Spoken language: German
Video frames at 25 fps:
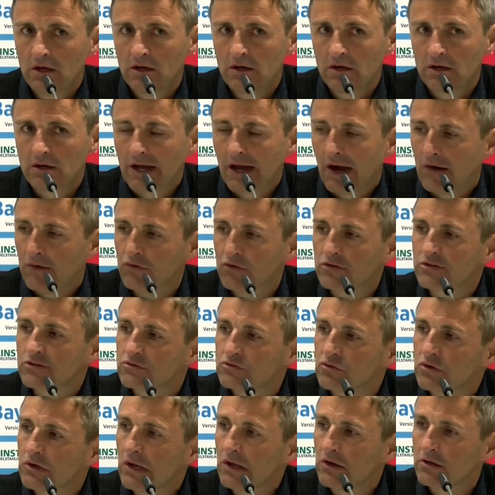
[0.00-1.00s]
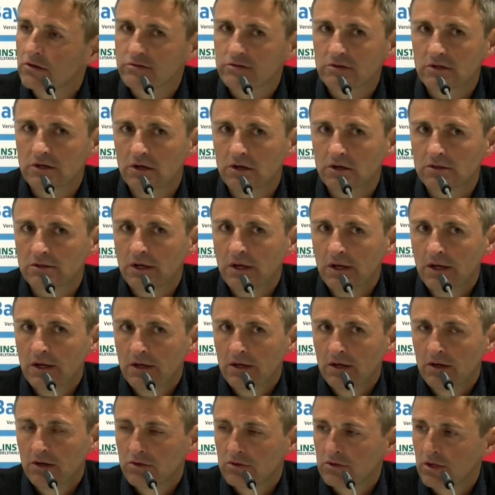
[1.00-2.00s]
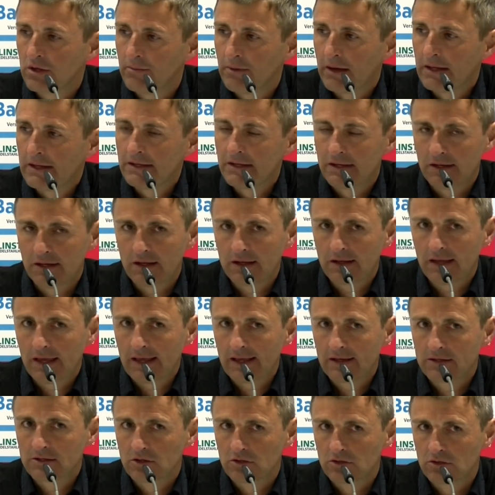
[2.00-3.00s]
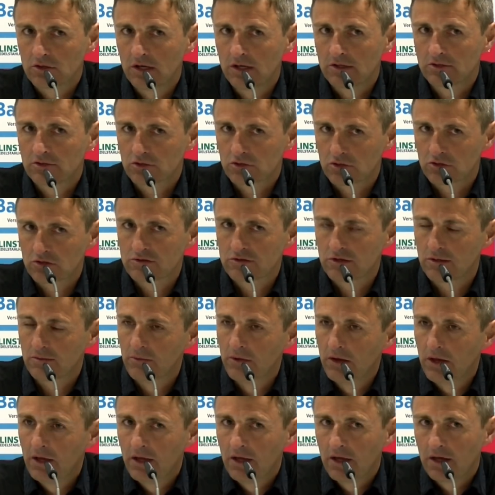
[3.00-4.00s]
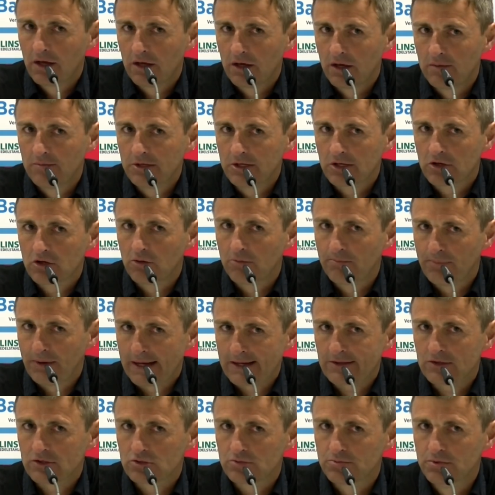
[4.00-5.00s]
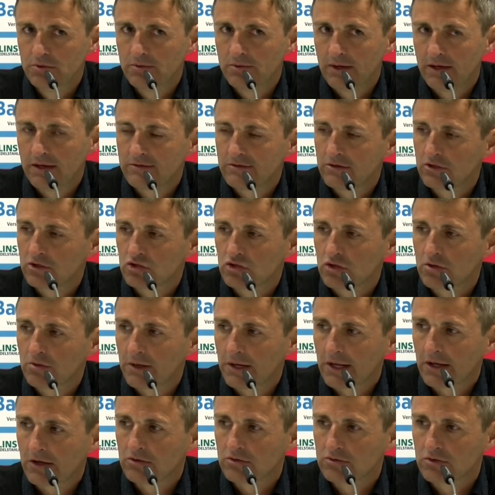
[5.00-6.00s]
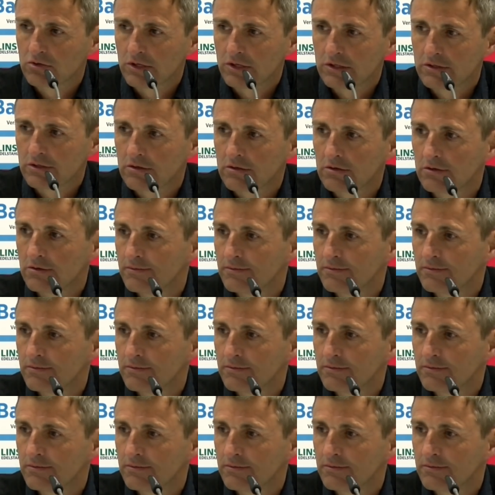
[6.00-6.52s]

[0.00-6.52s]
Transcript: kaum was zugelassen hat und am Ende den Gegner dann also trotzdem äh, mit der kompakten Spielweise ein Stück weiter kontrolliert hat.